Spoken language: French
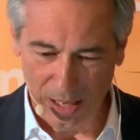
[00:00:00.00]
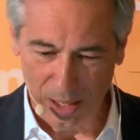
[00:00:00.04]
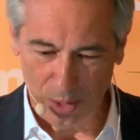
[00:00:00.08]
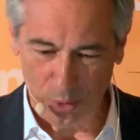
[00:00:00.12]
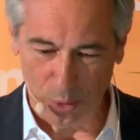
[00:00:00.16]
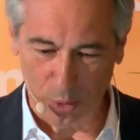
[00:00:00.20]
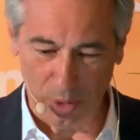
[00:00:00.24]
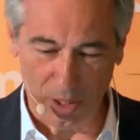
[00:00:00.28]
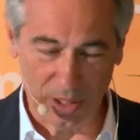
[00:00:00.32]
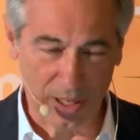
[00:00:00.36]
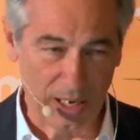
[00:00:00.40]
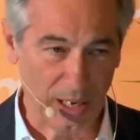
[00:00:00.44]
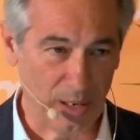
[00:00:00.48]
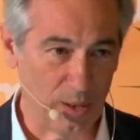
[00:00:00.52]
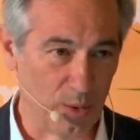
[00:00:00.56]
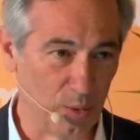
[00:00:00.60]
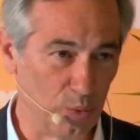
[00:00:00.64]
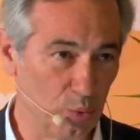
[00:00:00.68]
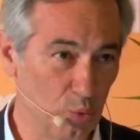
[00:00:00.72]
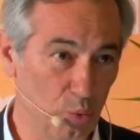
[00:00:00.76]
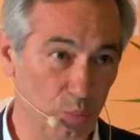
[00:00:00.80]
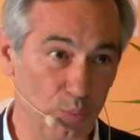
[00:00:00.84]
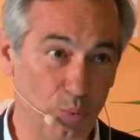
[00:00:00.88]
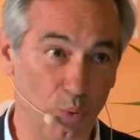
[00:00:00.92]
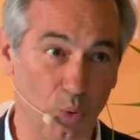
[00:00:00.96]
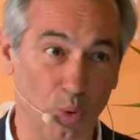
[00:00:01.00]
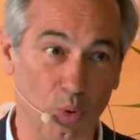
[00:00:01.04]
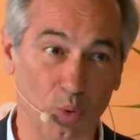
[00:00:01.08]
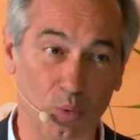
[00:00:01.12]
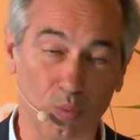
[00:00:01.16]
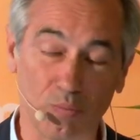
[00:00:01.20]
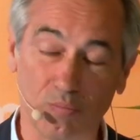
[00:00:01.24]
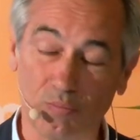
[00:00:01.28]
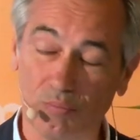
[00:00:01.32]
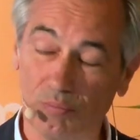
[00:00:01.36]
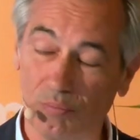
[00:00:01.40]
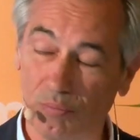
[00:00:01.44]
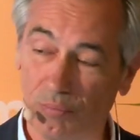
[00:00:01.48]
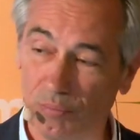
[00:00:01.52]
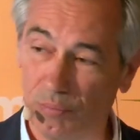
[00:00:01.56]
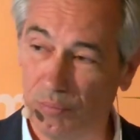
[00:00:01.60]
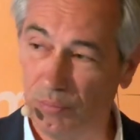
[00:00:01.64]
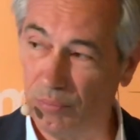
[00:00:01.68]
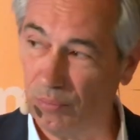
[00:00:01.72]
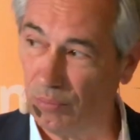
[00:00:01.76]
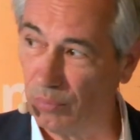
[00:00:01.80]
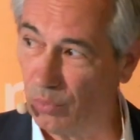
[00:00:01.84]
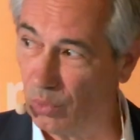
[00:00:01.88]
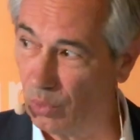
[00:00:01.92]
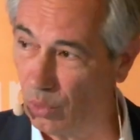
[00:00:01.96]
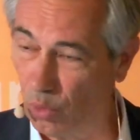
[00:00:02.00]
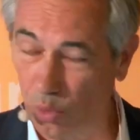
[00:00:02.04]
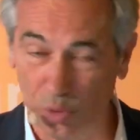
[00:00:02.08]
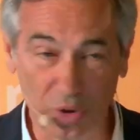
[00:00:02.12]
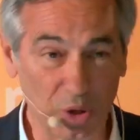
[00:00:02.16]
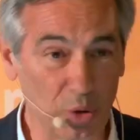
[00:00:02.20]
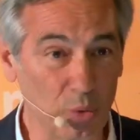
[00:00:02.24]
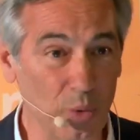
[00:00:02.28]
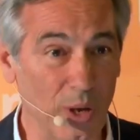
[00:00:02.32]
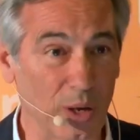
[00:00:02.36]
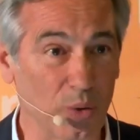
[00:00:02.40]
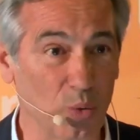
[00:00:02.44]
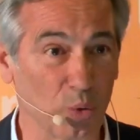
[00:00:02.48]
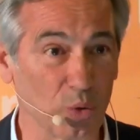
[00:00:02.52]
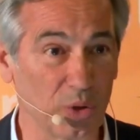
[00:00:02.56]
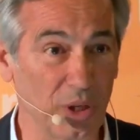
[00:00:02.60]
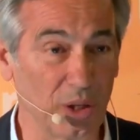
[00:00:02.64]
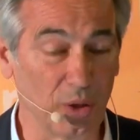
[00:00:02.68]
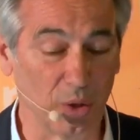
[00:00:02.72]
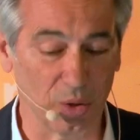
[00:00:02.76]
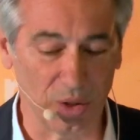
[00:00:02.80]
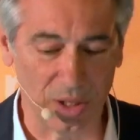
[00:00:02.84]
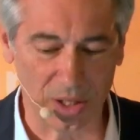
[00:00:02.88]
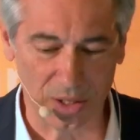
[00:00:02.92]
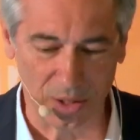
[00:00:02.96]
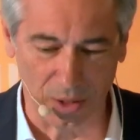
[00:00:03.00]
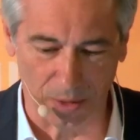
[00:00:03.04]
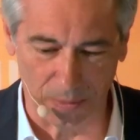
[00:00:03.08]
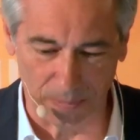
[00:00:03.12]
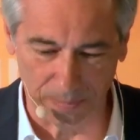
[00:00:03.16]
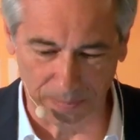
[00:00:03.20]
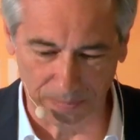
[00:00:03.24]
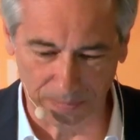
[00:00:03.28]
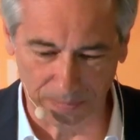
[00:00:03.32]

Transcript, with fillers: sur lesquels nous pourrons continuer à compter dans dix ans.